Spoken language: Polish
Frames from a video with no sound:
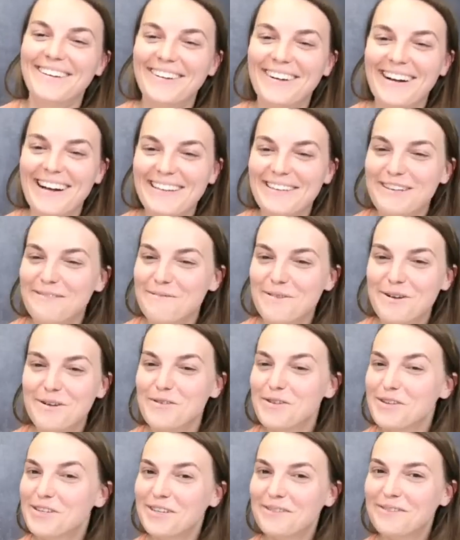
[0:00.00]
kochani, bo
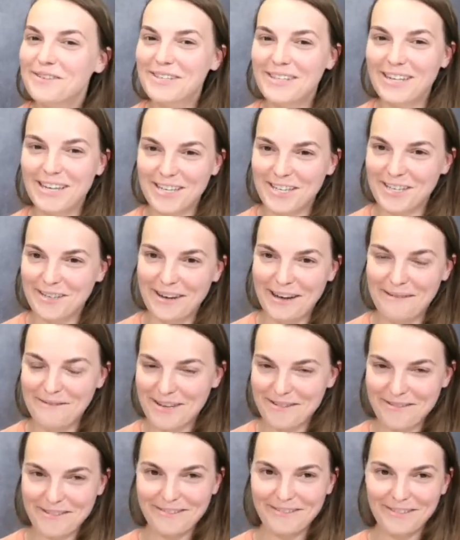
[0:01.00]
już się wystraszyłam,
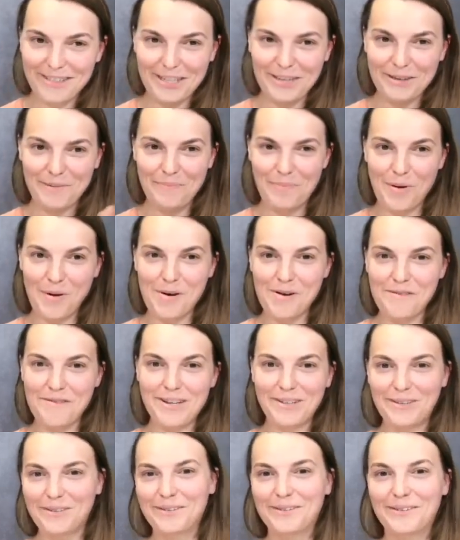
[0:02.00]
że, że połowa
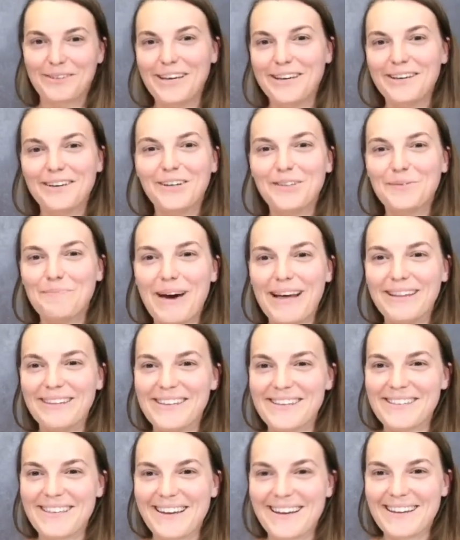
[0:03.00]
to tutaj
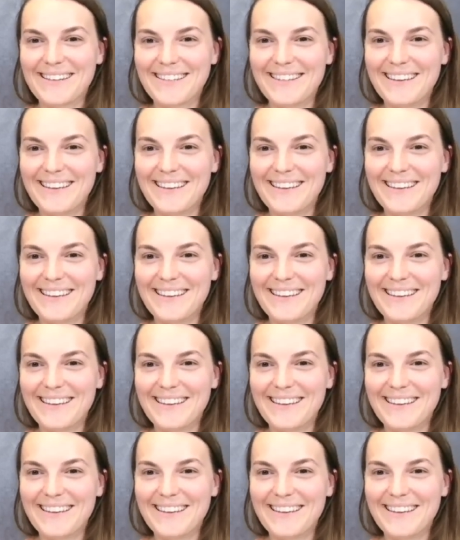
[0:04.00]
odpadnie zaraz, nie?